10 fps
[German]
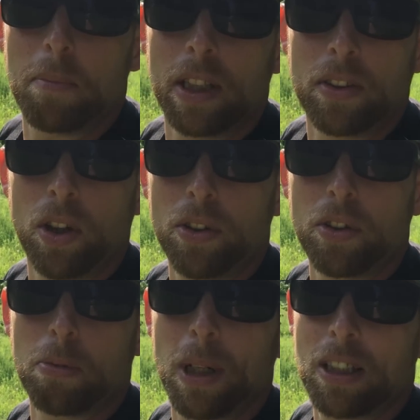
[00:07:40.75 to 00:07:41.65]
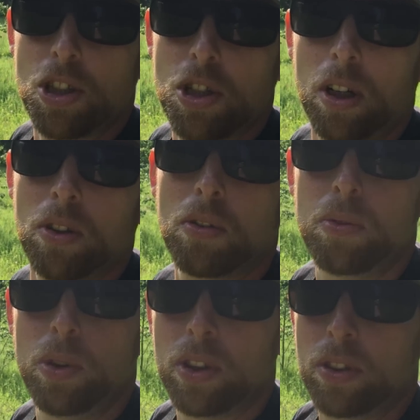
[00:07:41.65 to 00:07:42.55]
Man könnte es praktisch auch
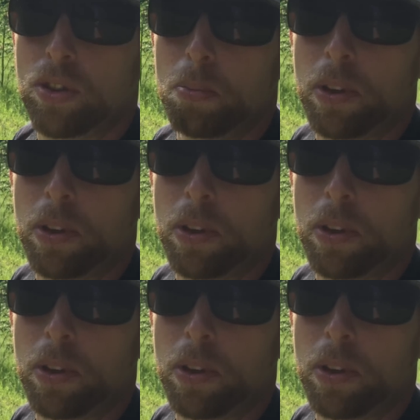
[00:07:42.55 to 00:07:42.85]
für zum